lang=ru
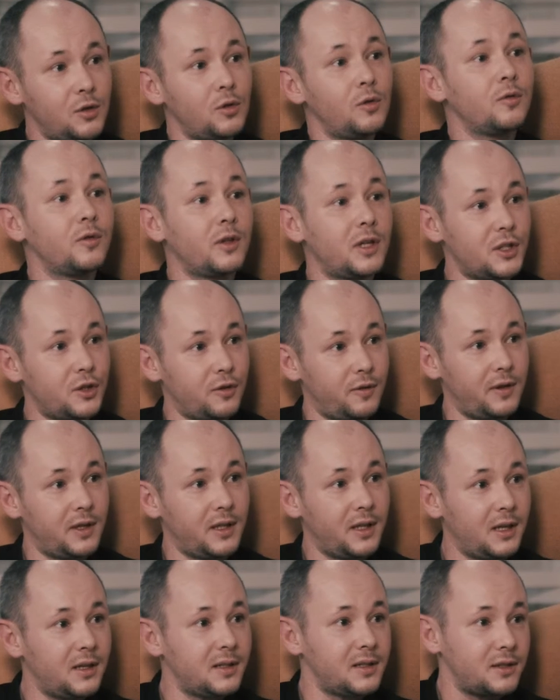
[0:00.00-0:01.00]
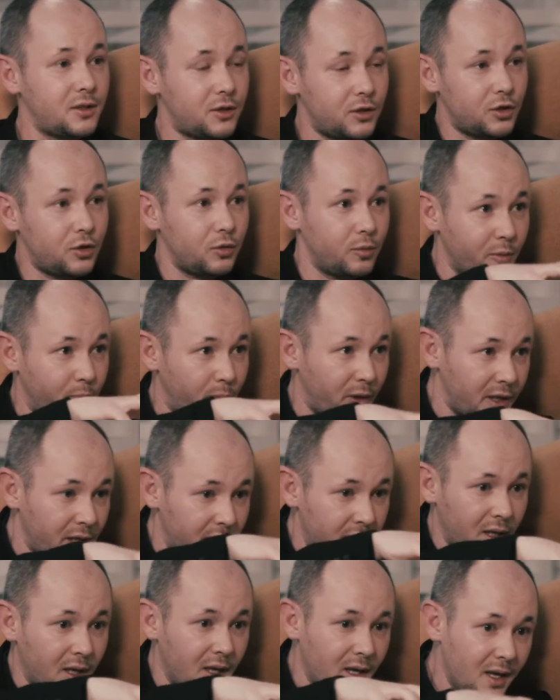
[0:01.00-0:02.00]
основу нашего анализа, чтобы
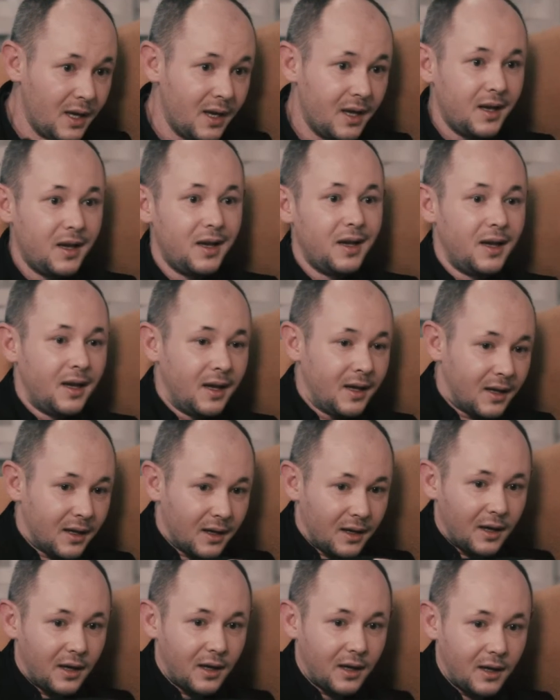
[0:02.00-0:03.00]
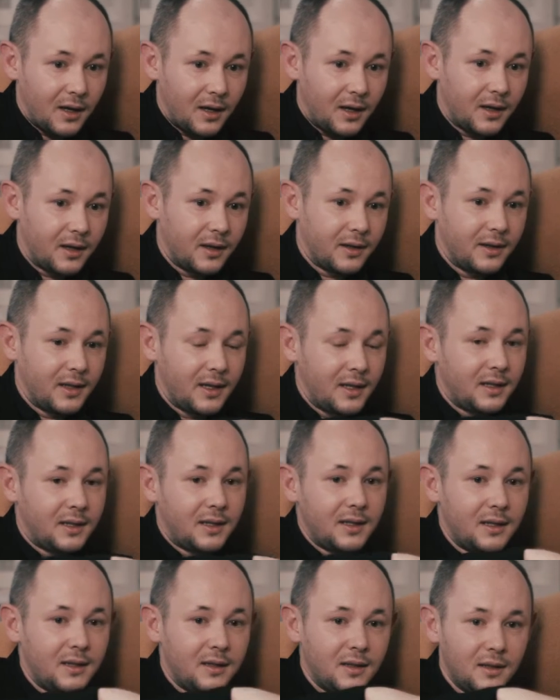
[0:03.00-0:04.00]
понять, а, на
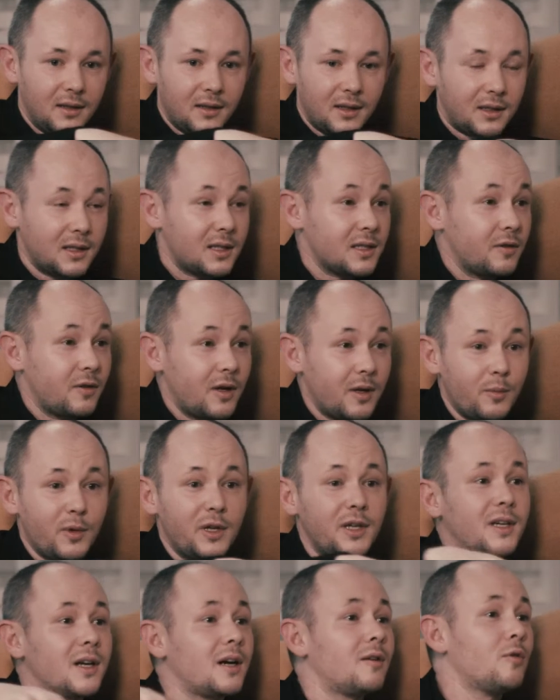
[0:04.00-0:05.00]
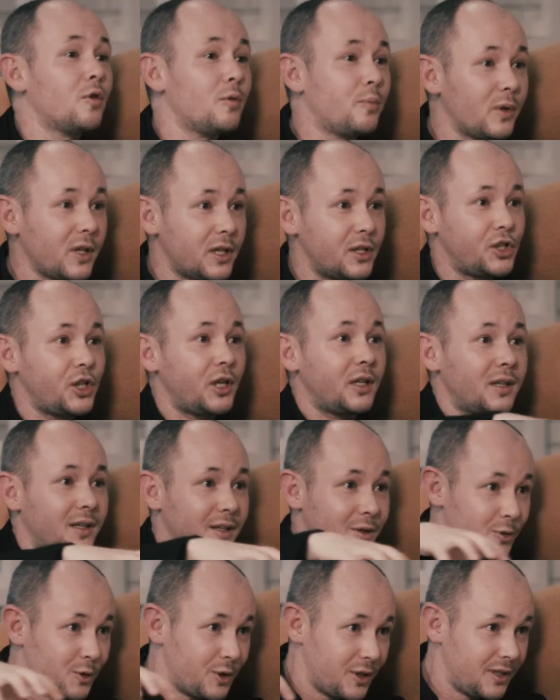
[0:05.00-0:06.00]
этой так называемой игровой
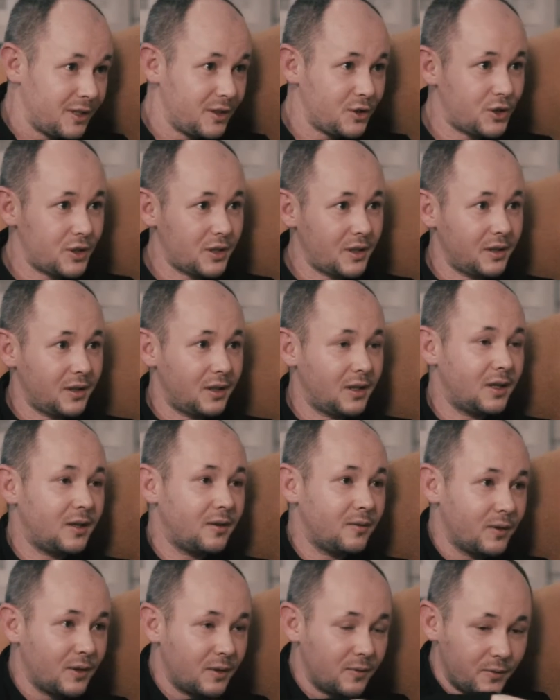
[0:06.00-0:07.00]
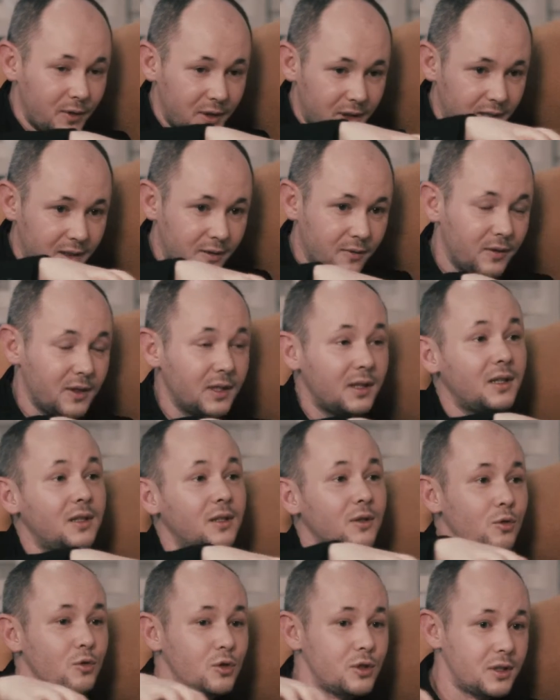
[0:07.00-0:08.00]
площадке юридической, да, в, в, этой, в этой
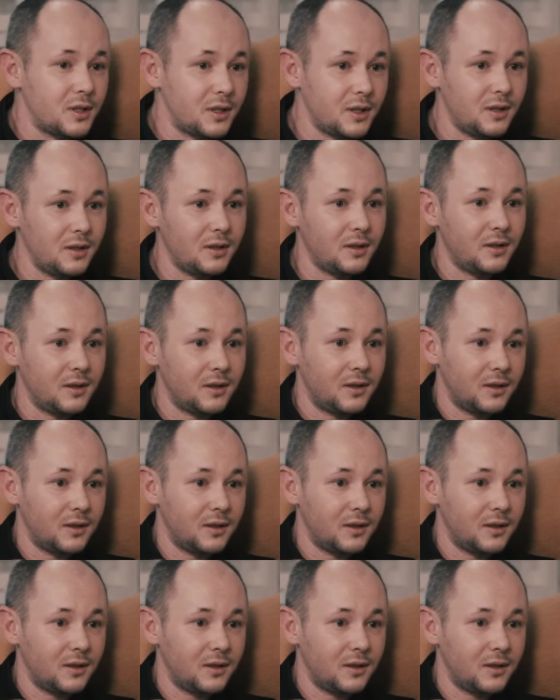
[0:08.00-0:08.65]
индустрии,